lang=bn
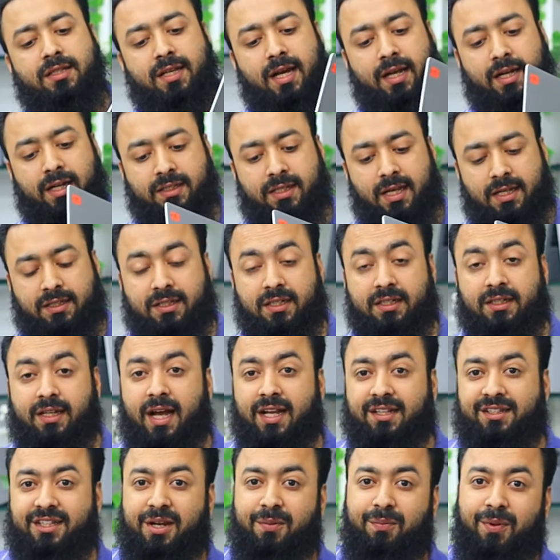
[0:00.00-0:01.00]
যারা চাচ্ছেন
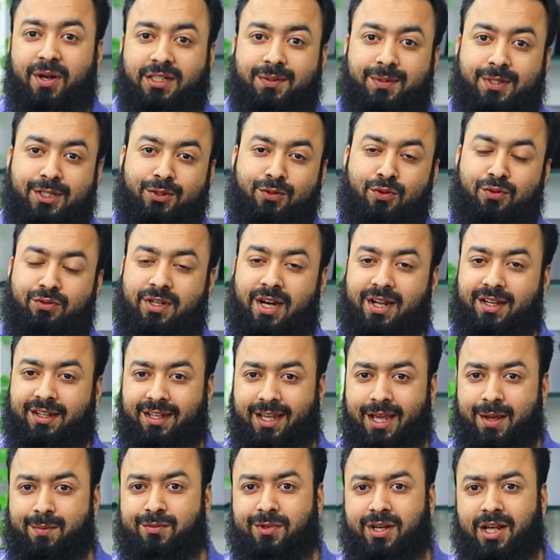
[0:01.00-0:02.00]
কাজের পাশাপাশি টুকটাক
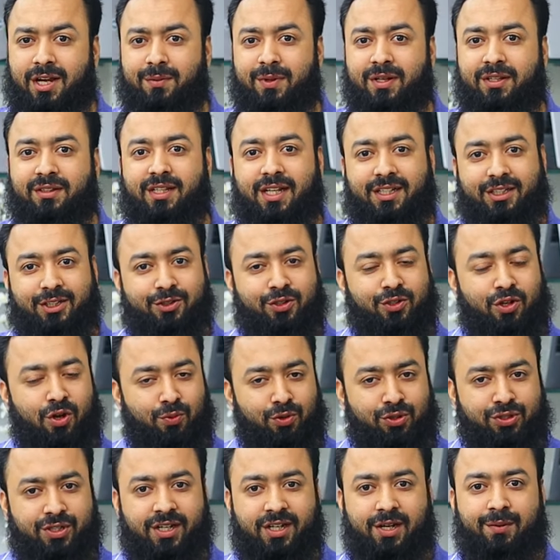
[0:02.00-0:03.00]
গেম খেলবেন তাদের জন্য
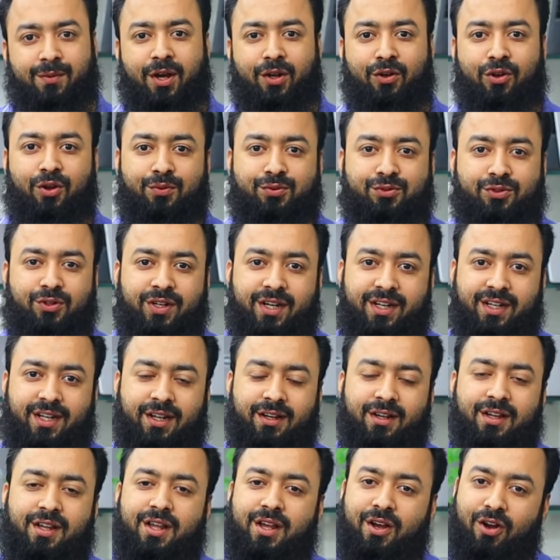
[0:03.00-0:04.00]
অবশ্যই একটা ভালো অপশন এটা